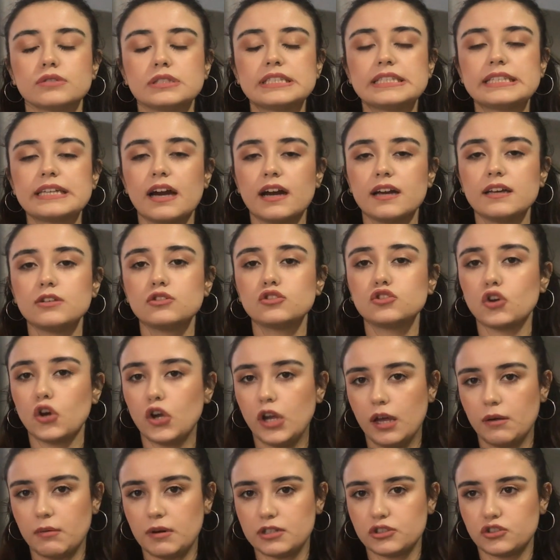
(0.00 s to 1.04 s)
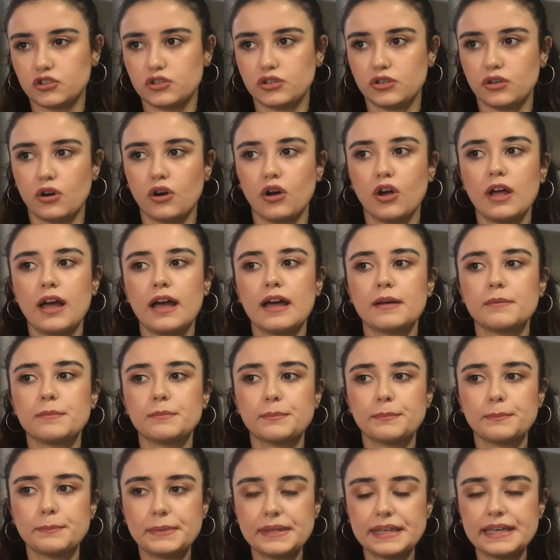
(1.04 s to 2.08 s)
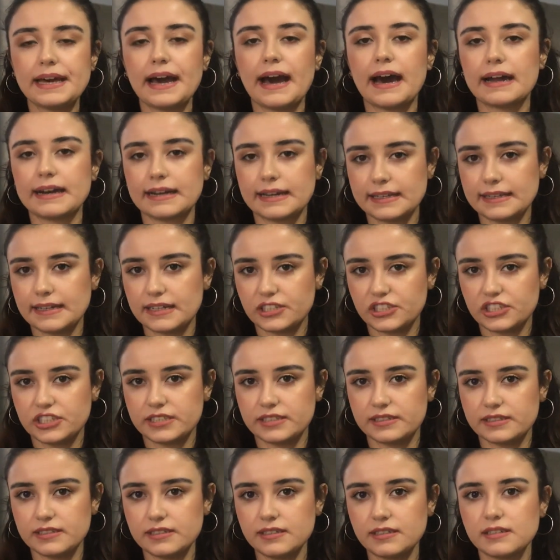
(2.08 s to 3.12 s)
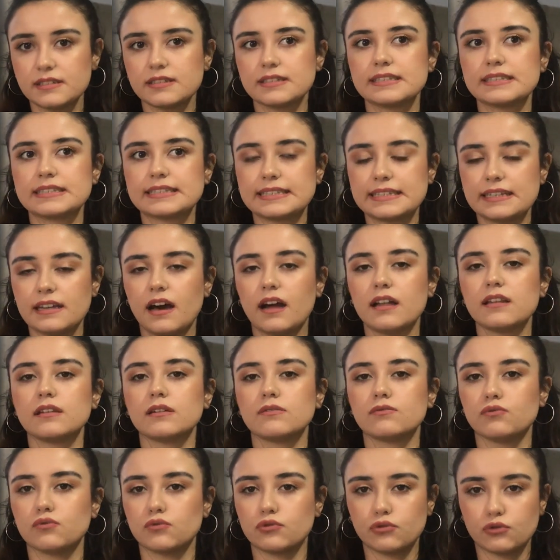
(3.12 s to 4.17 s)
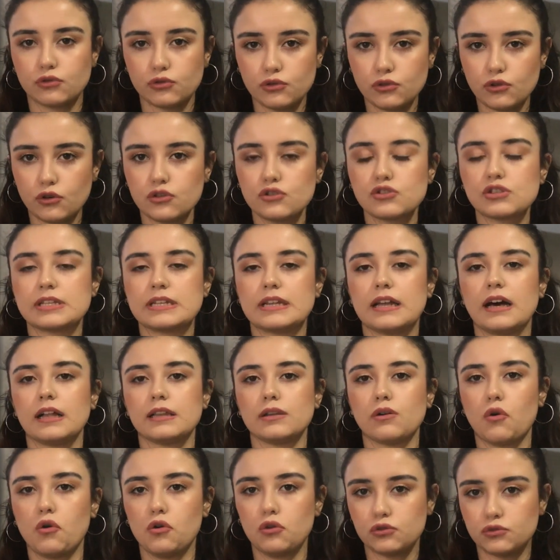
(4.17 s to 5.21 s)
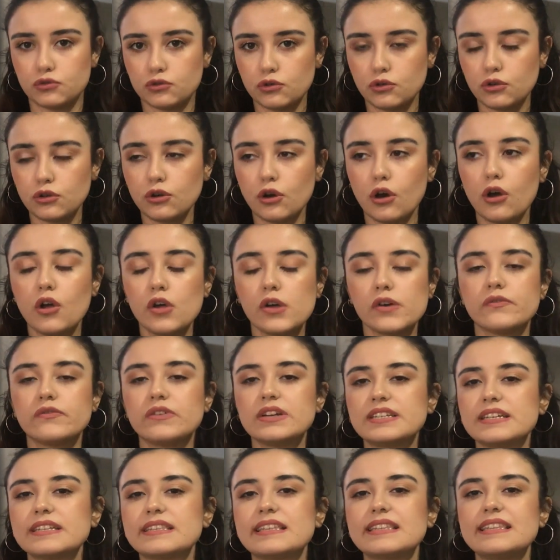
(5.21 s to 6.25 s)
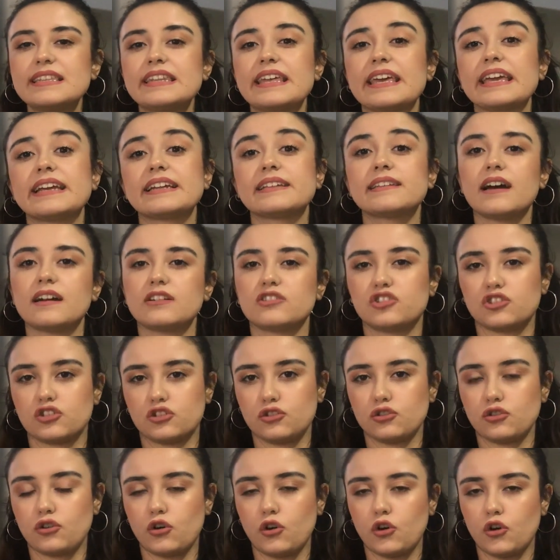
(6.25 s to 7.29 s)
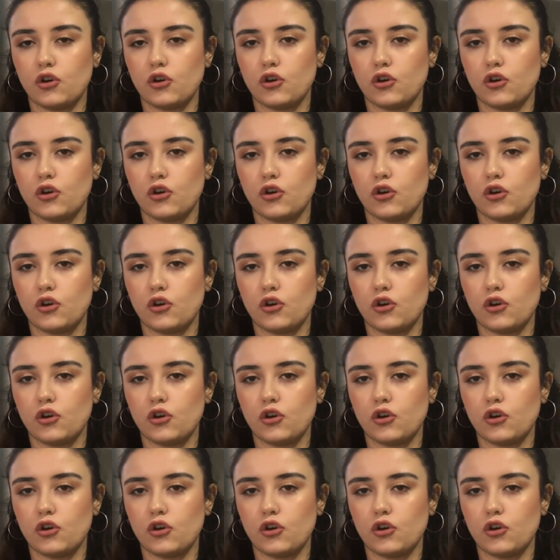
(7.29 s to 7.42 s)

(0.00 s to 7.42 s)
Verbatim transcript: hikaye şöyle başlıyor. Bir arkadaşları silahla vuruluyor, silahla öldürülüyor ve cesedi nehirden çıkıyor.